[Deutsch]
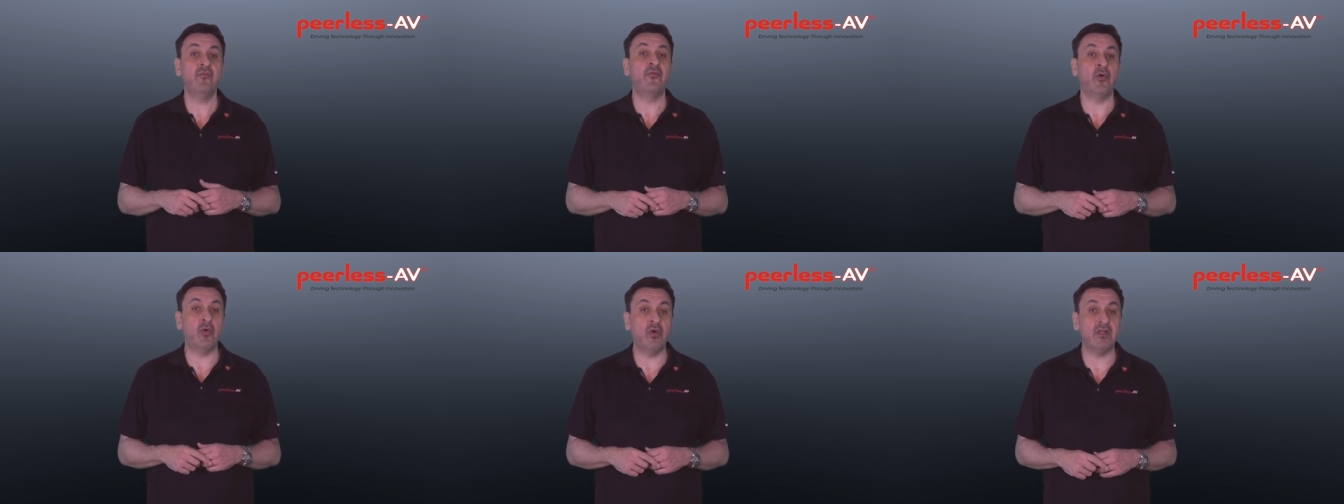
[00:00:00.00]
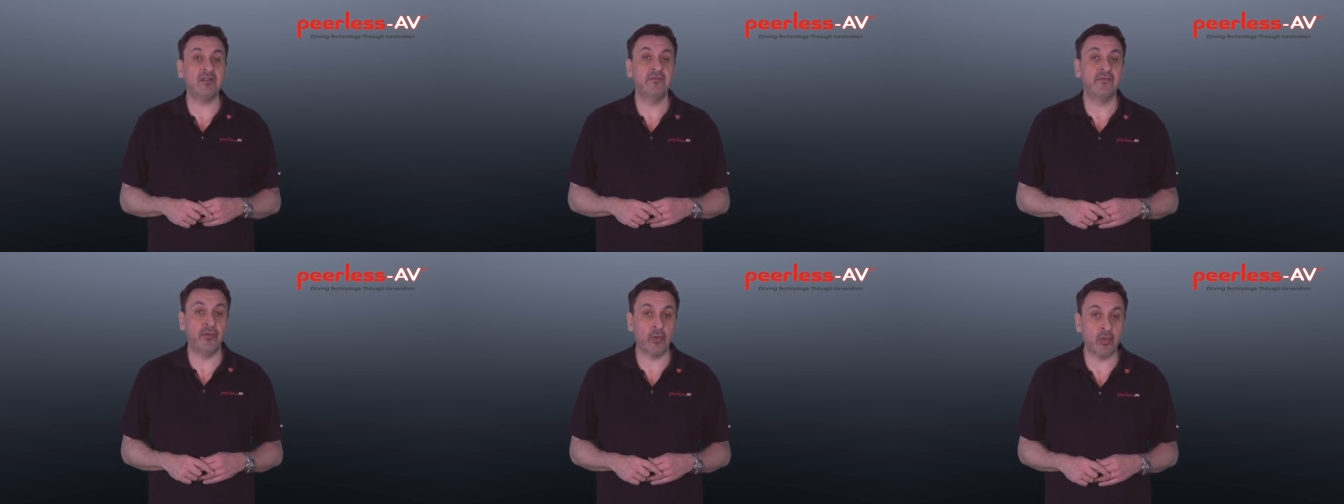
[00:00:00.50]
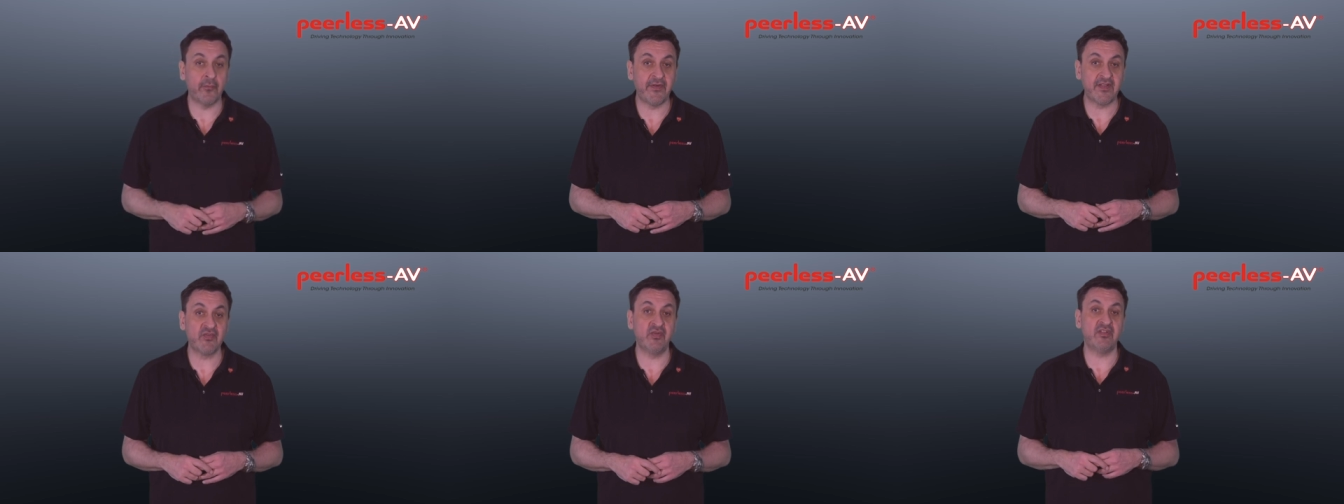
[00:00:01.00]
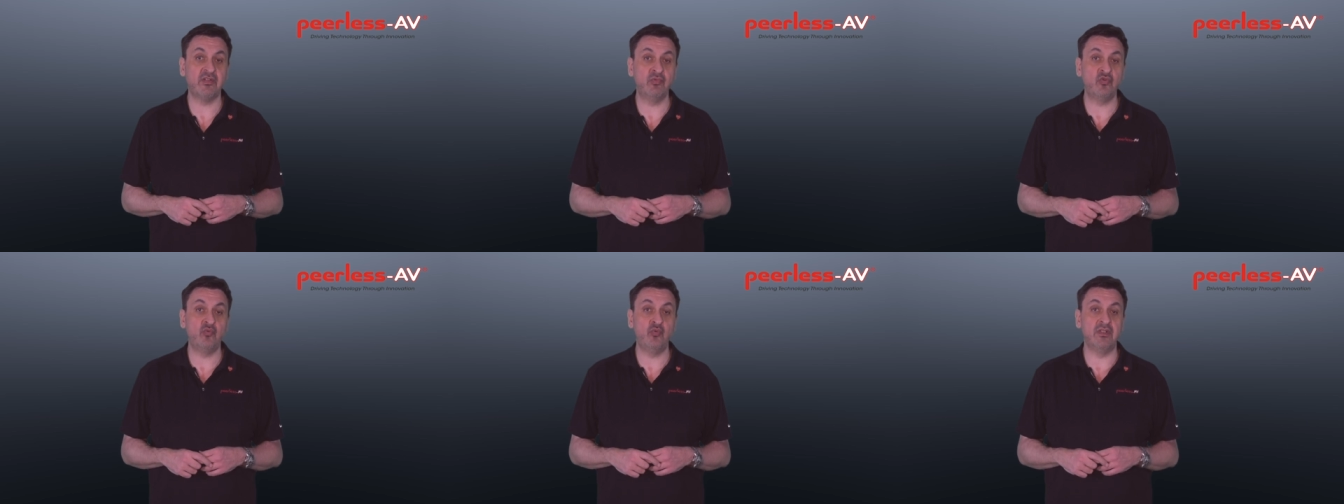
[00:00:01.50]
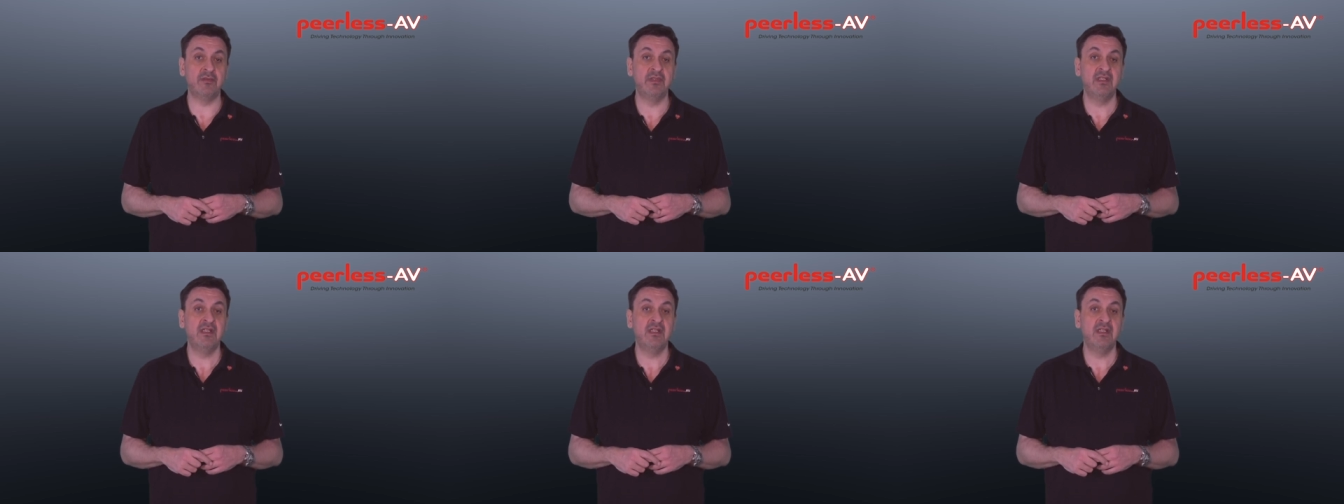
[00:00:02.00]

vor Ort vorkonfektionierte Module,